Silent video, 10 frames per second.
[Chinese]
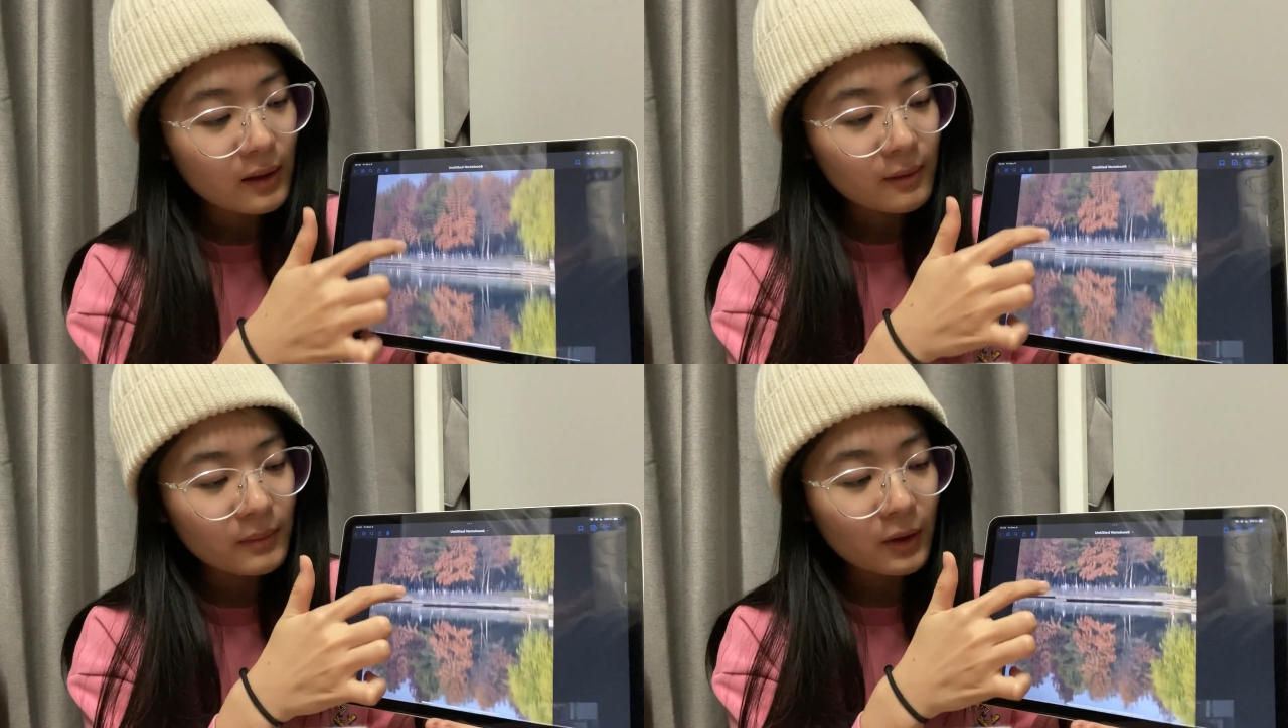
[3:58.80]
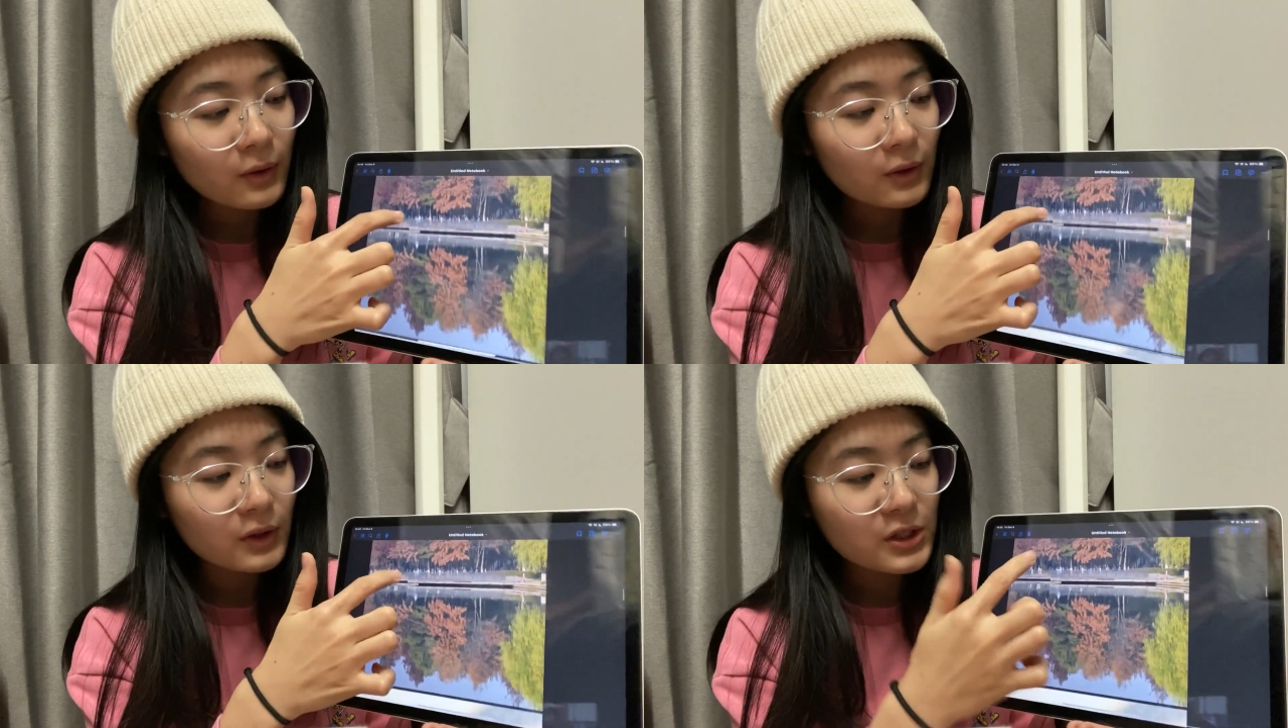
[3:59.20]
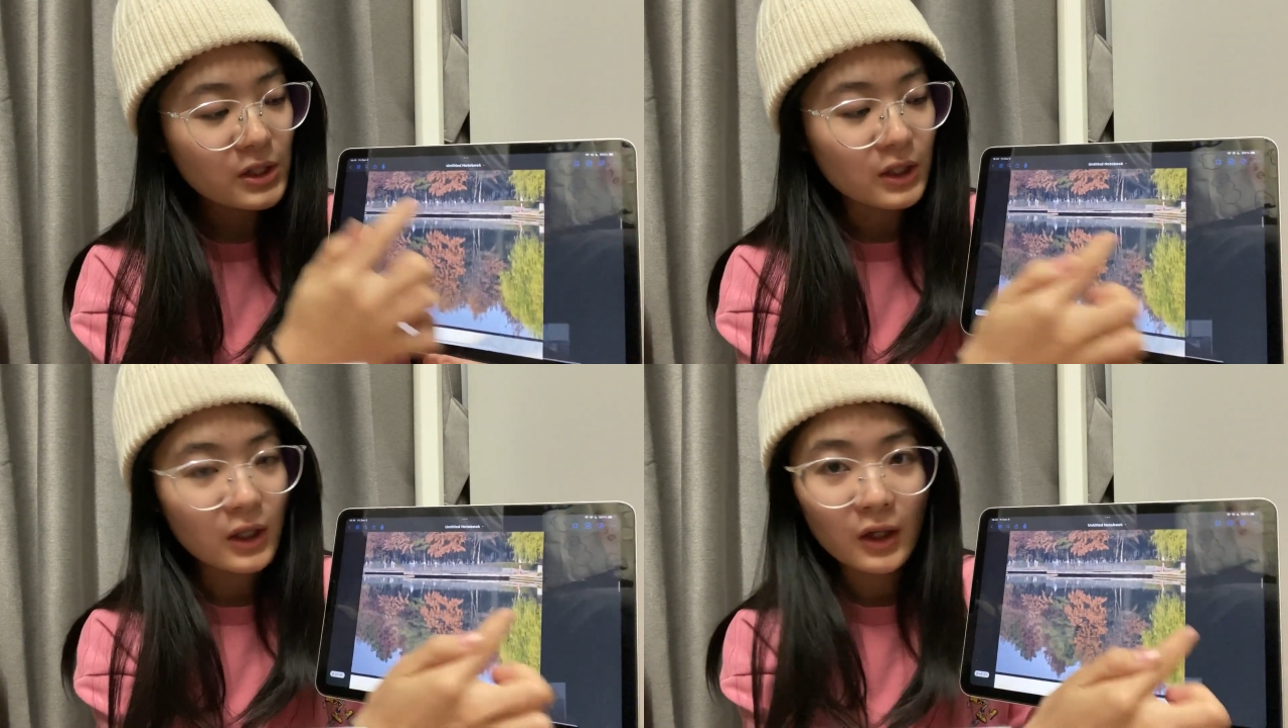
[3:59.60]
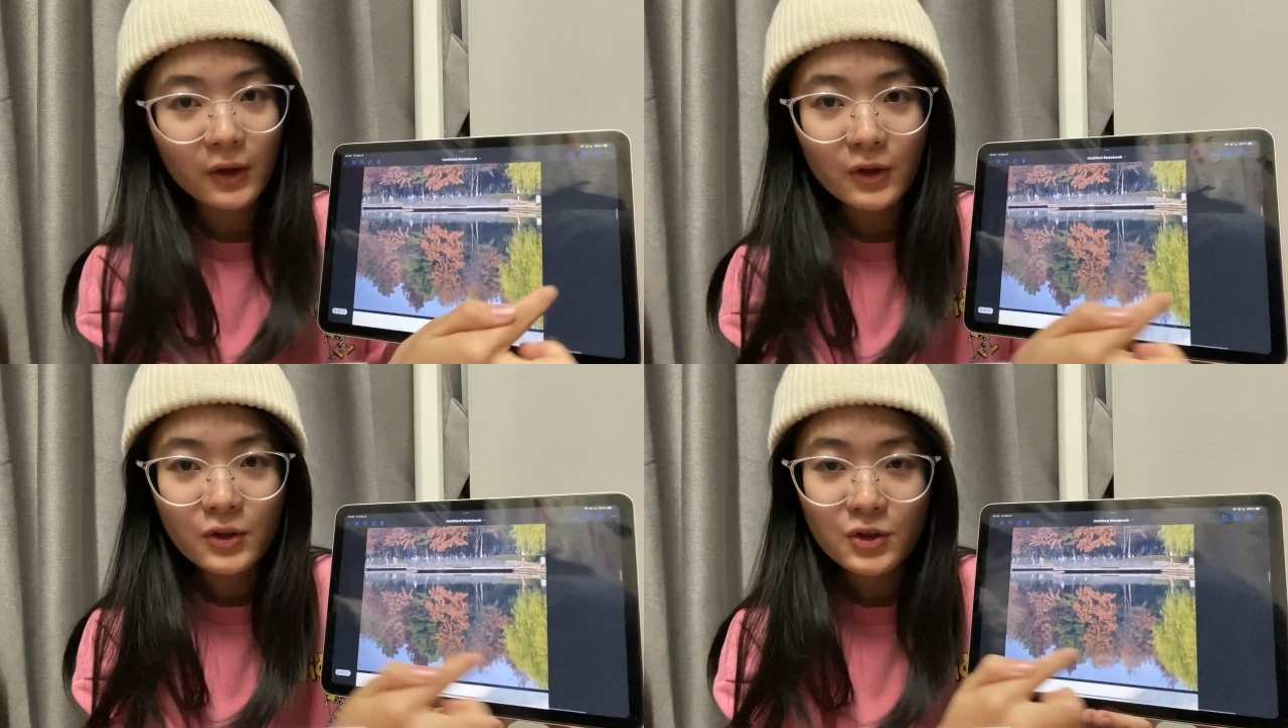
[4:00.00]
包括这个
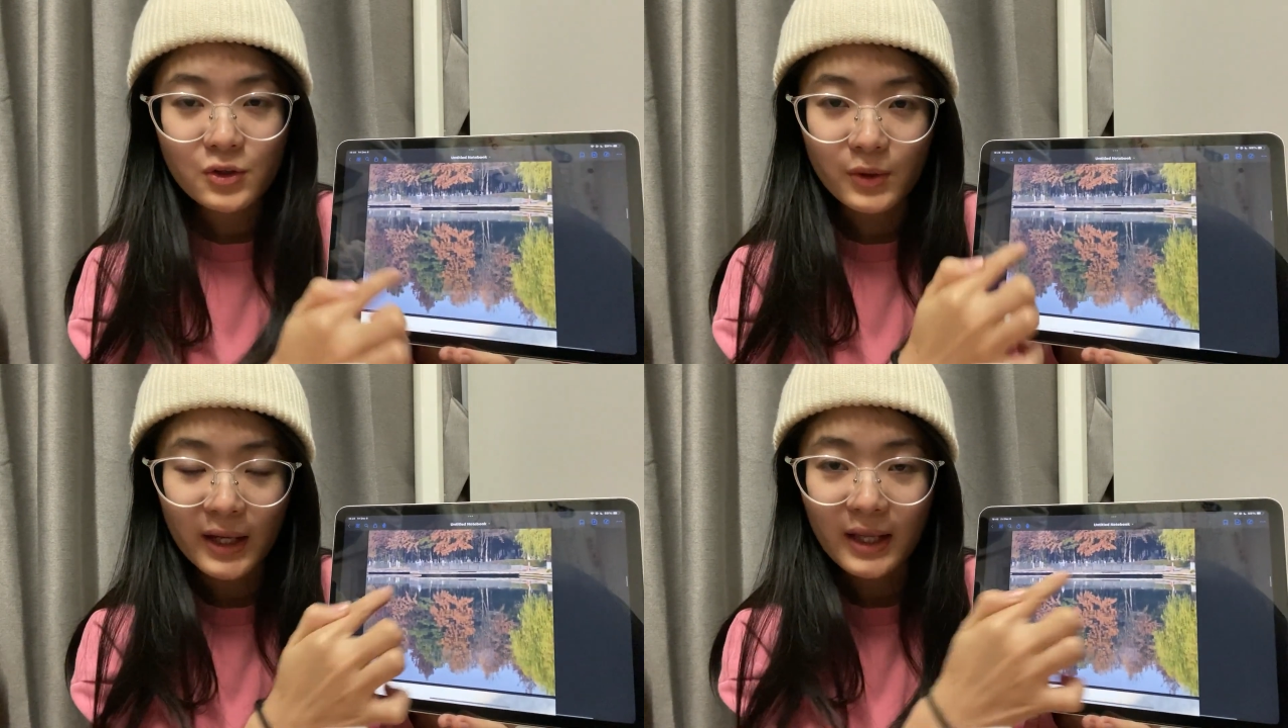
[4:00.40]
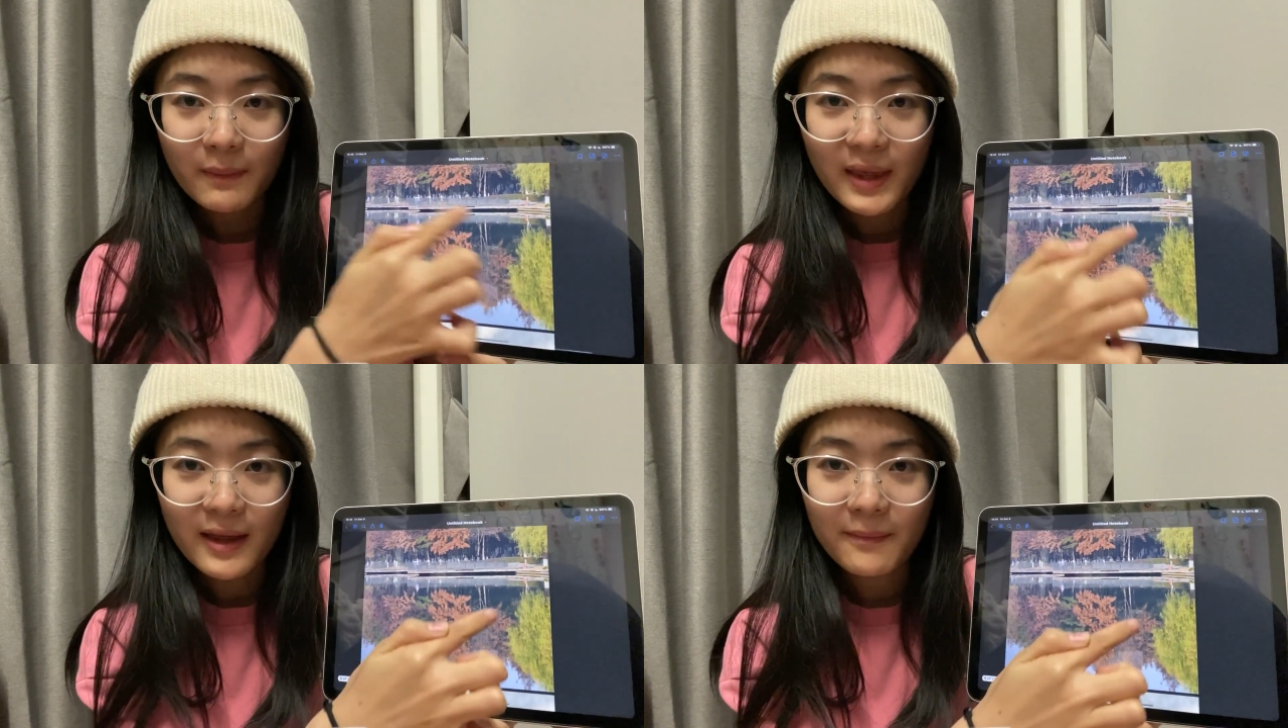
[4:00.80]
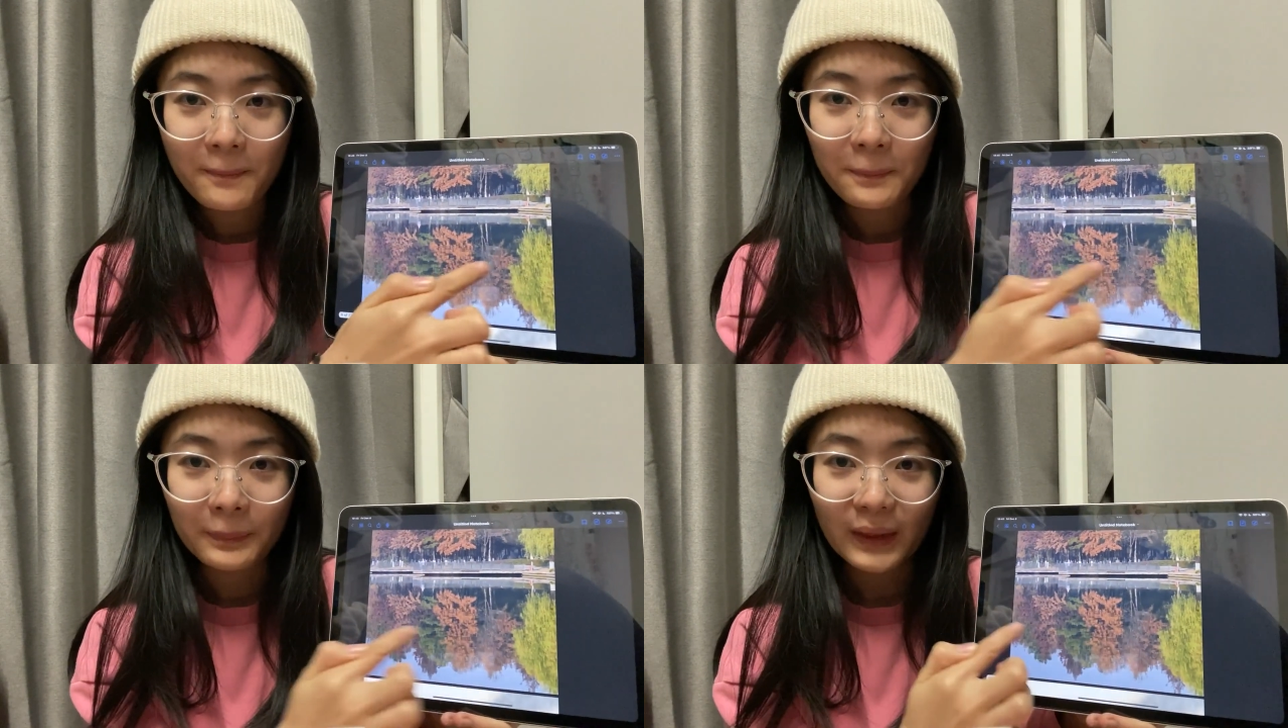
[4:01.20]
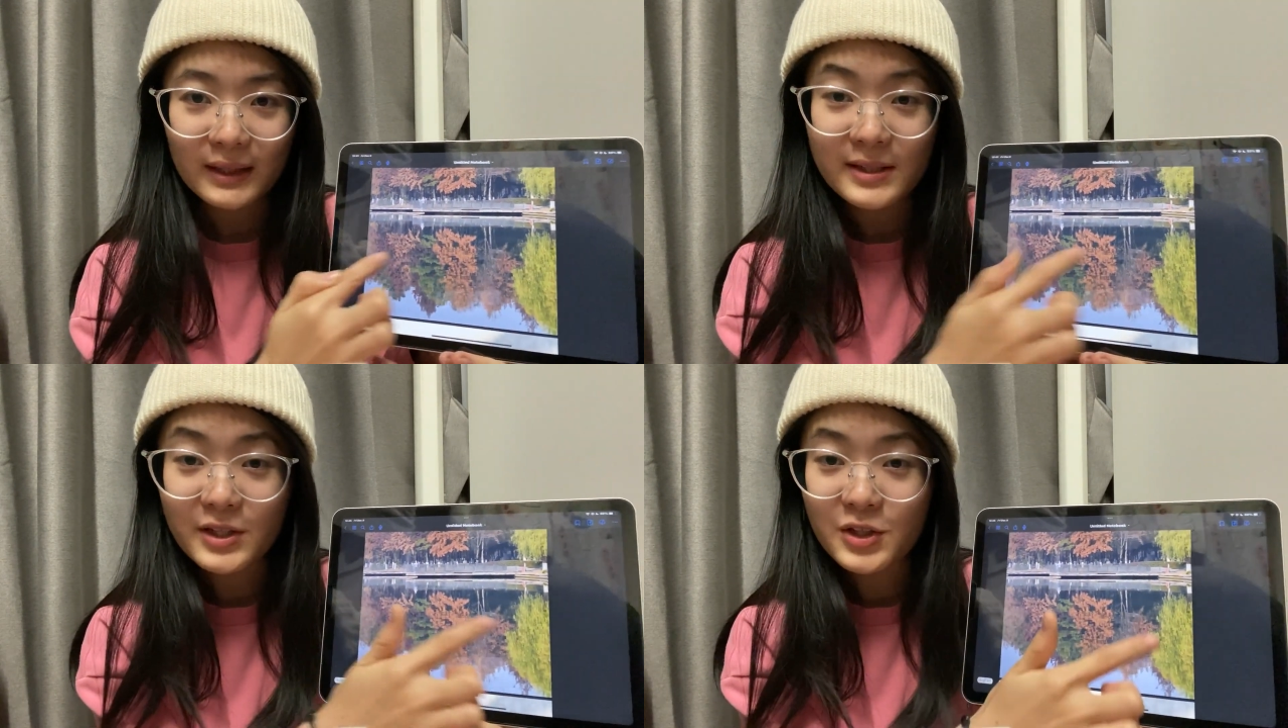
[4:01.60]
水里面，
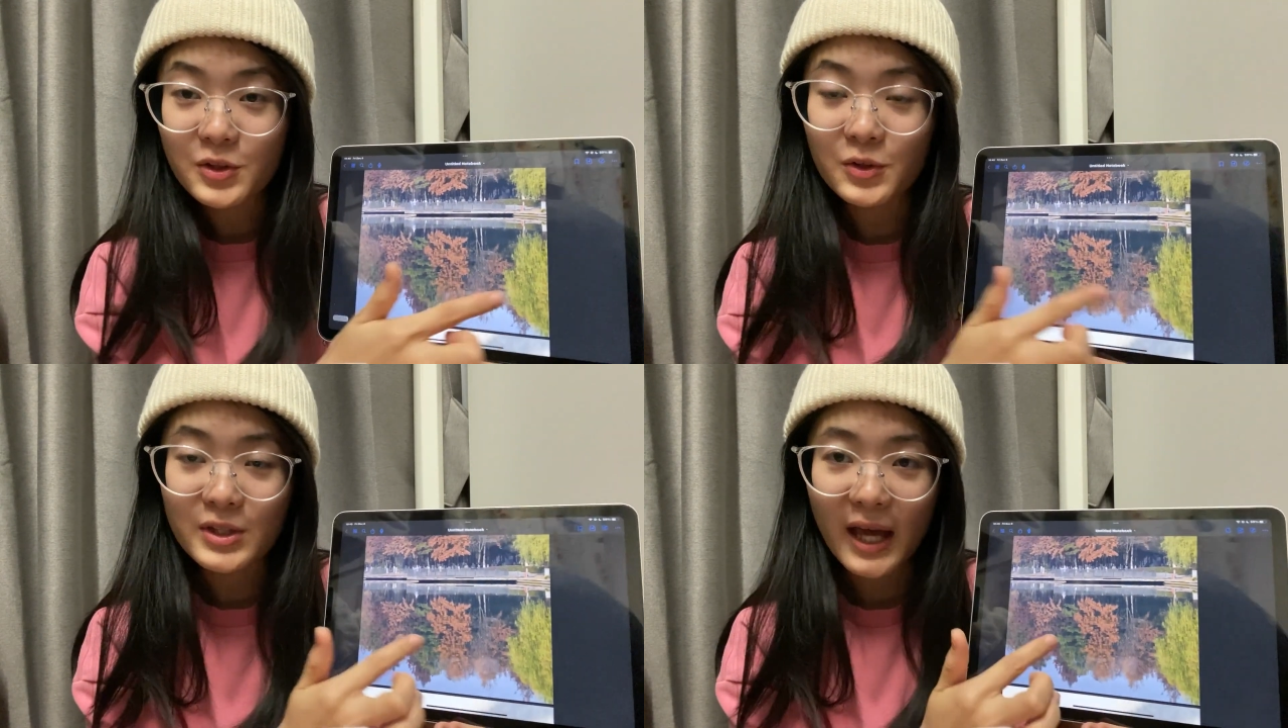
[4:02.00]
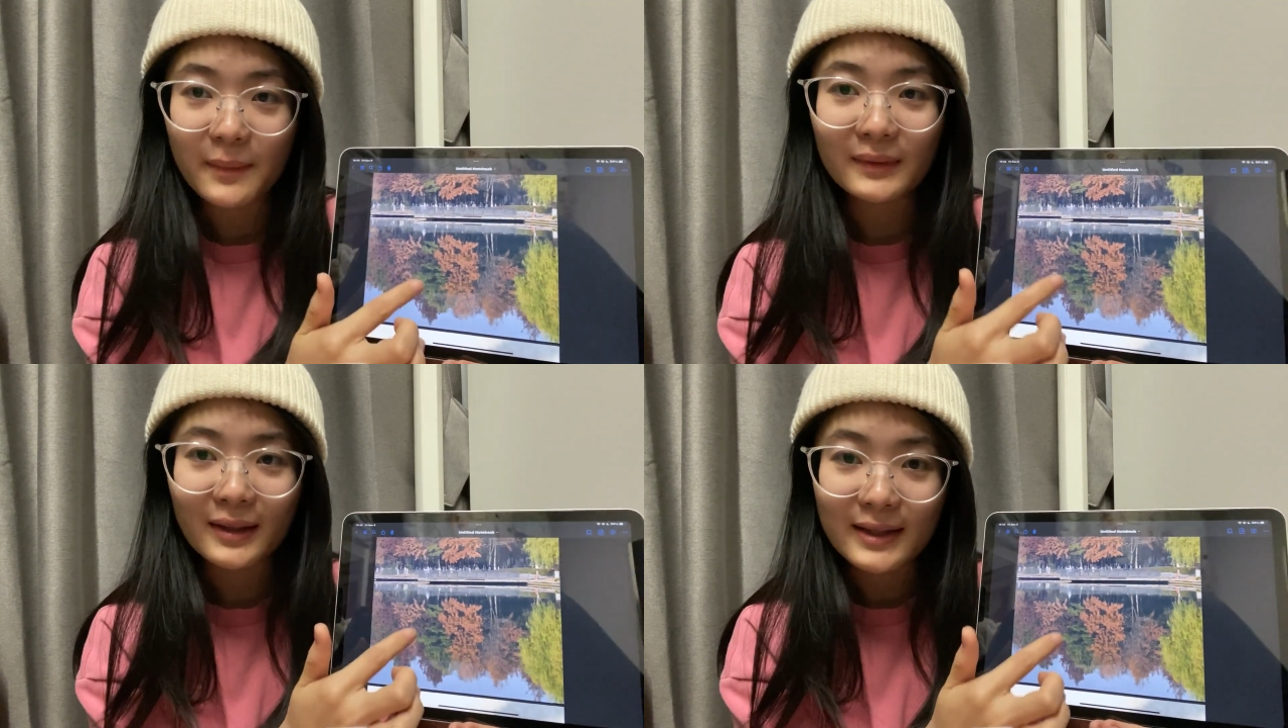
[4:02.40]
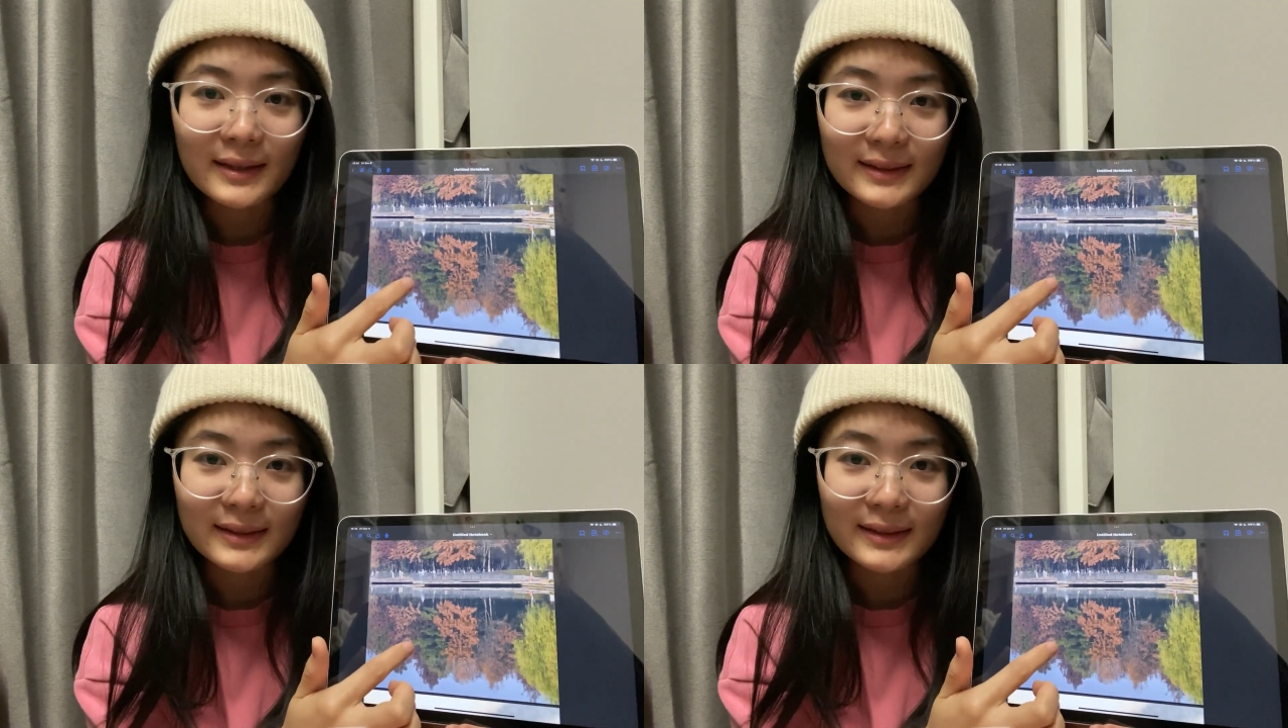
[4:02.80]
其实就是它们的影